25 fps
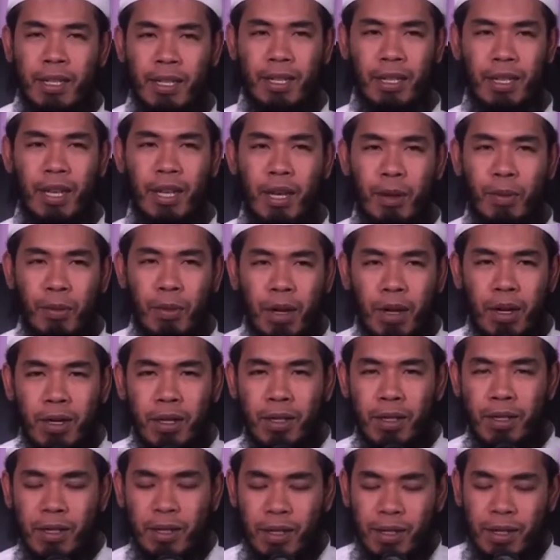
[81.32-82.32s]
Ya emang
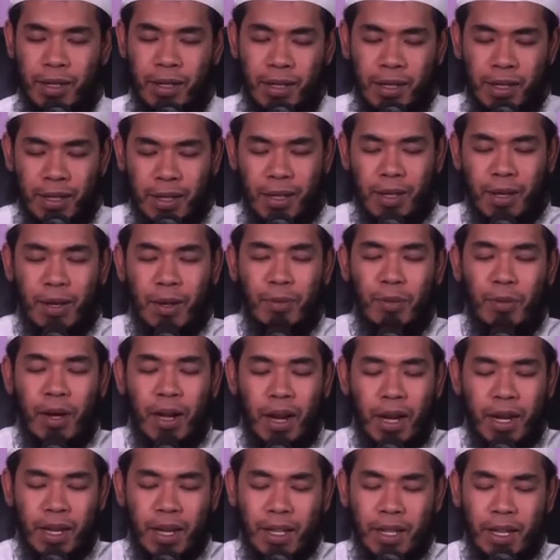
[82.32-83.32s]

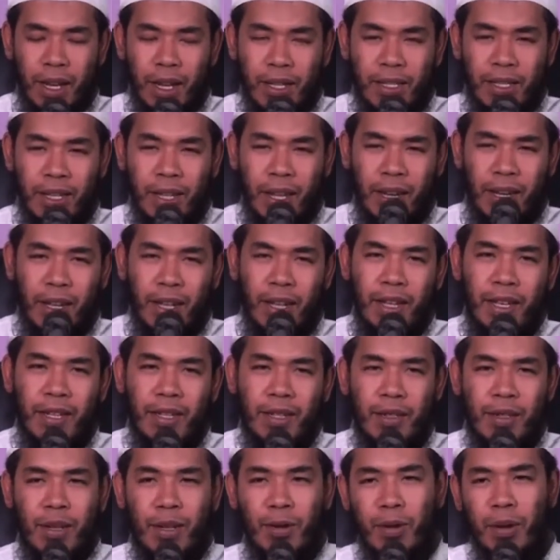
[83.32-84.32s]
kemarin udah jelaskan ya.
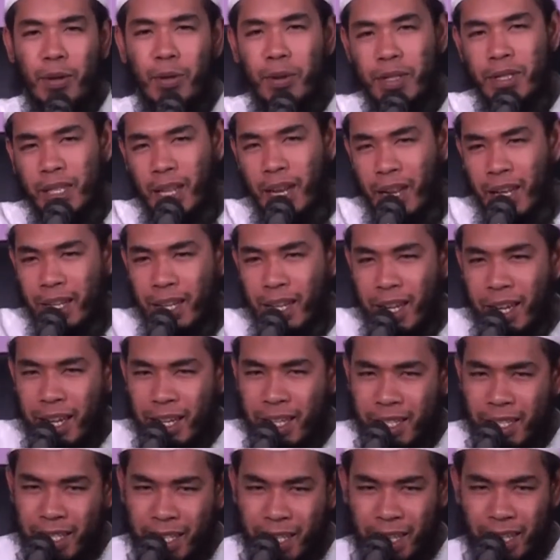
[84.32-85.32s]
Memang masalahnya agak
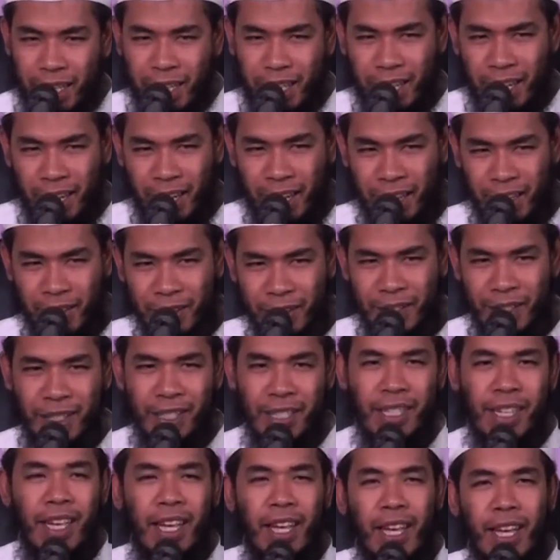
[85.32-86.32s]
sedikit ini ya.
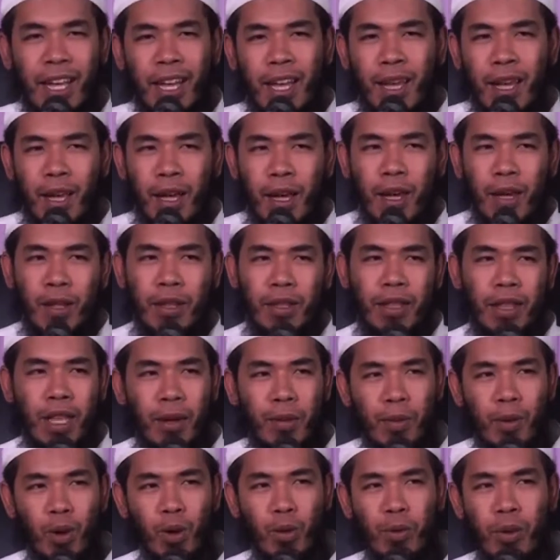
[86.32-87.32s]
Tentang
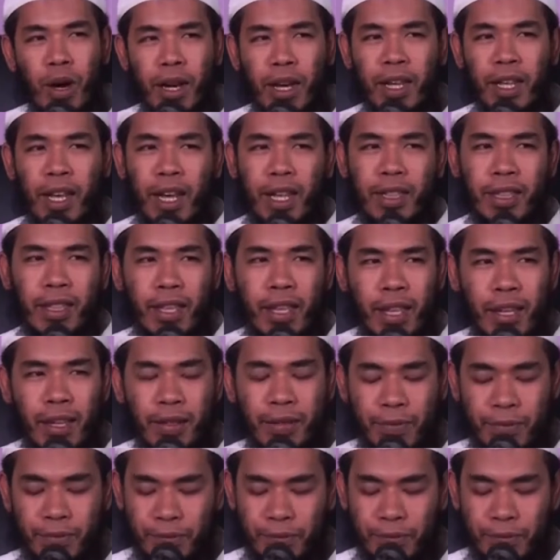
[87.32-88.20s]
merubah niat ya.